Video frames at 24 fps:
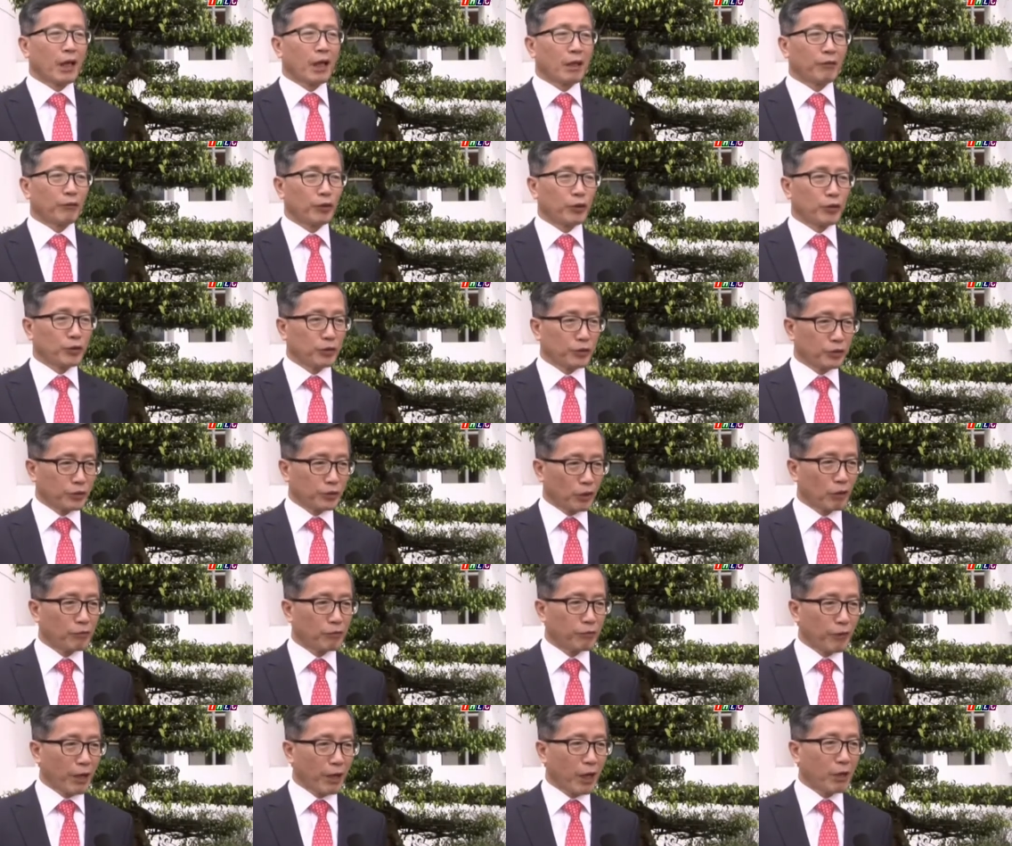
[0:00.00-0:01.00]
phát triển các
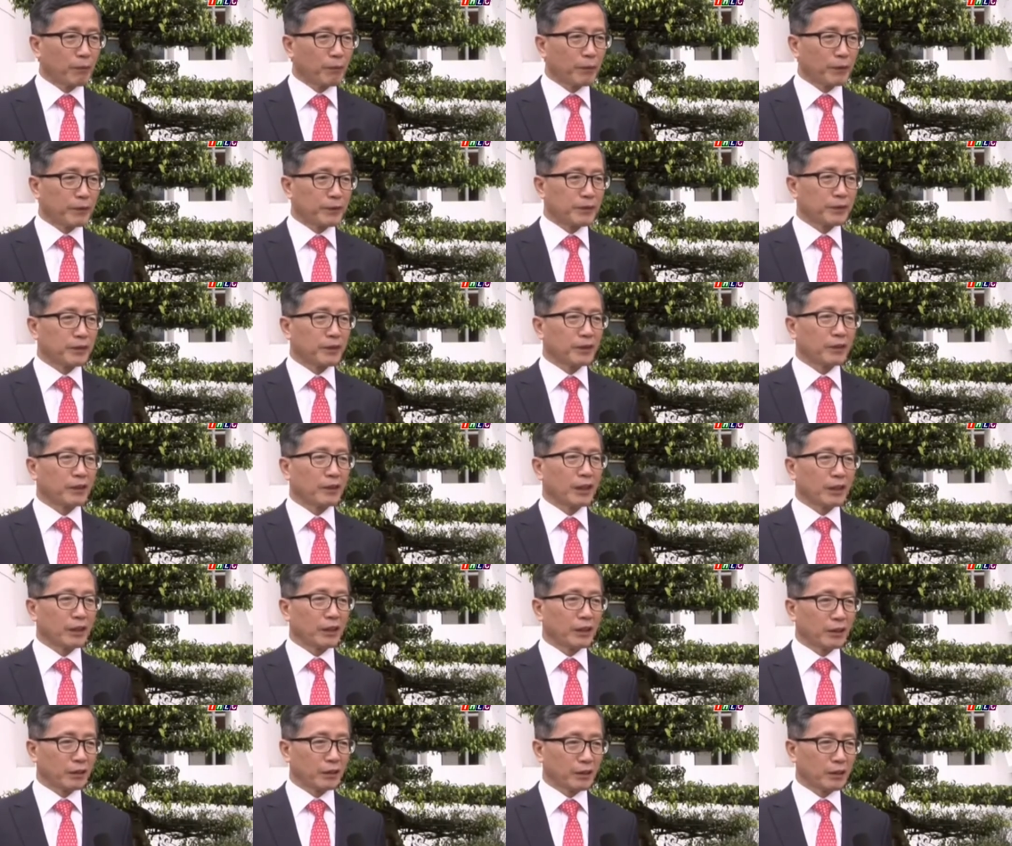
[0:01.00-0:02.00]
ngành hàng. Vấn
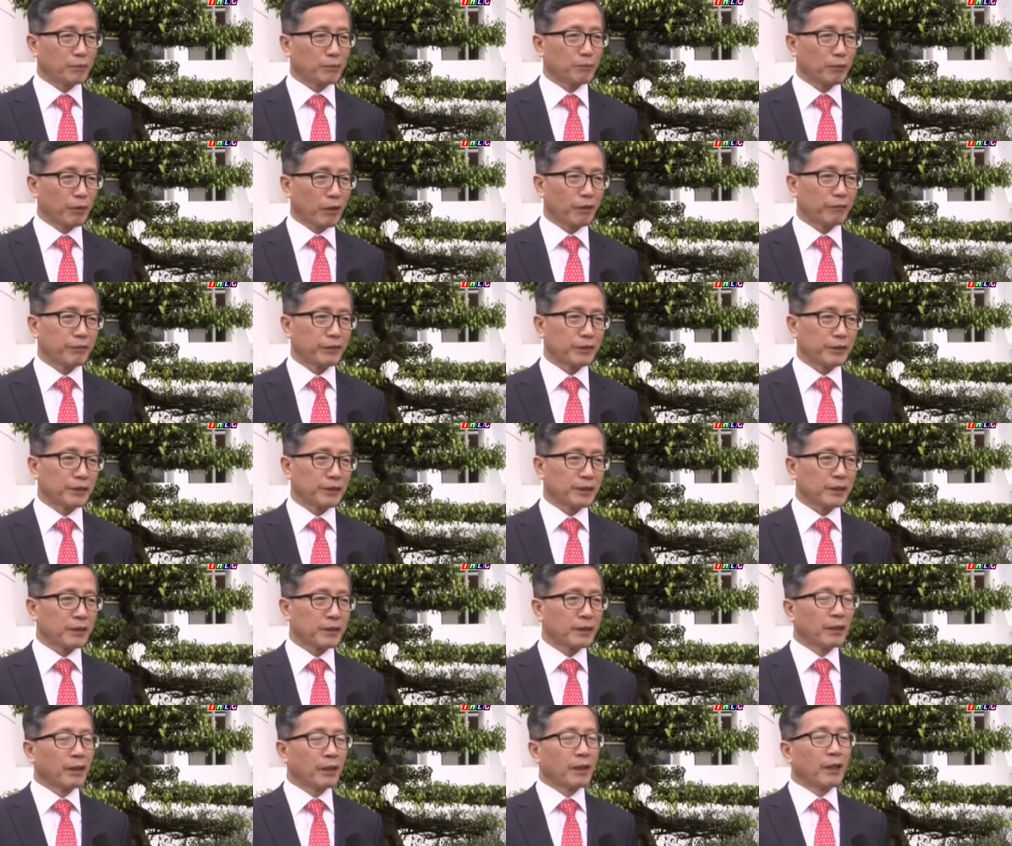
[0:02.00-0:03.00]
đề quan trọng là phải
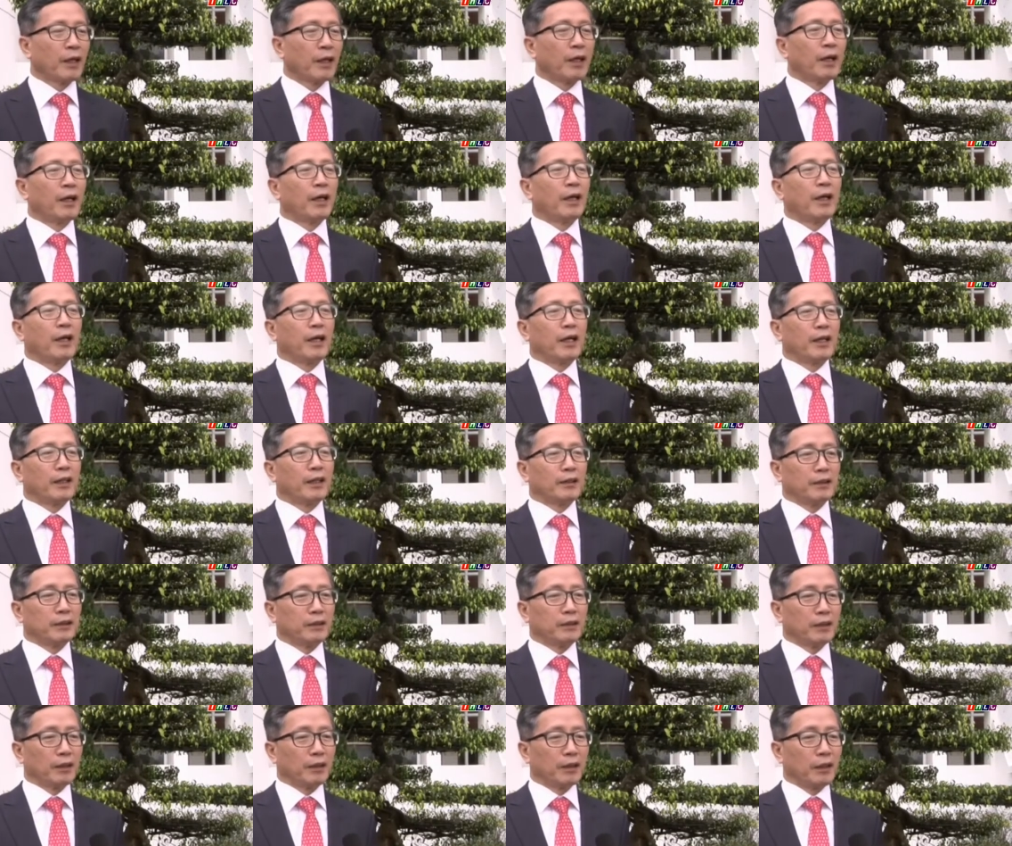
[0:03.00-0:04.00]
có quỹ đất đủ
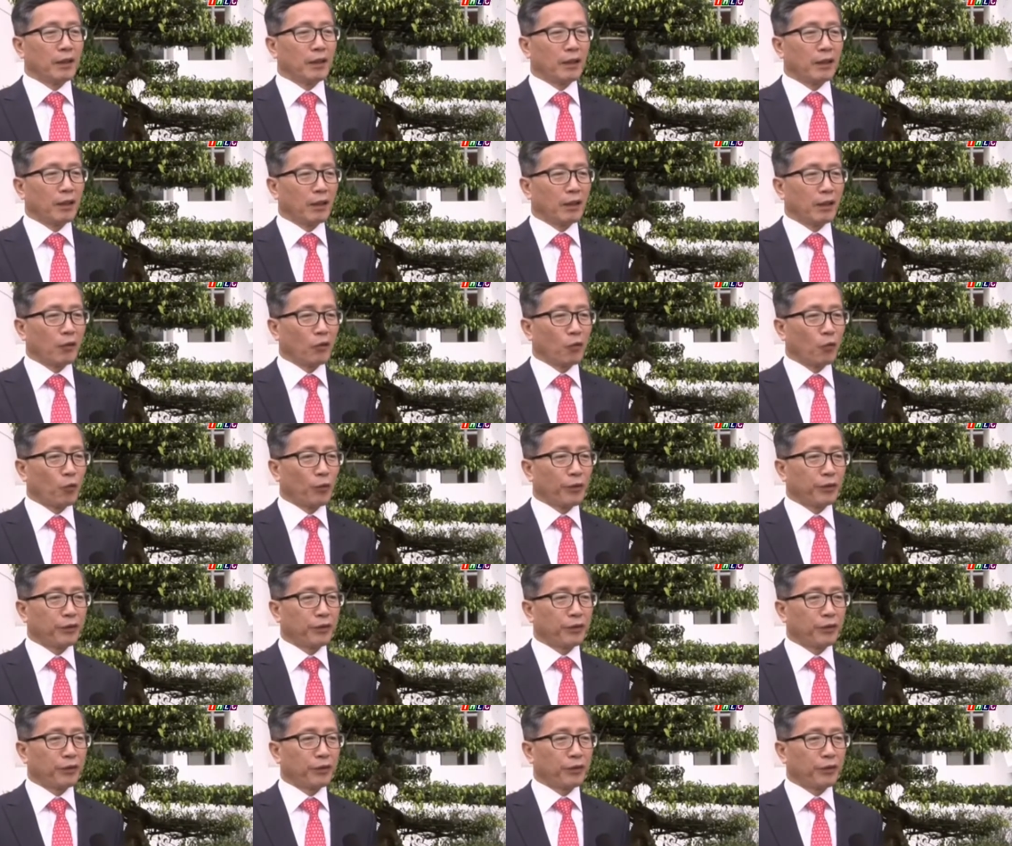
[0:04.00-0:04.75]
lớn để xây dựng các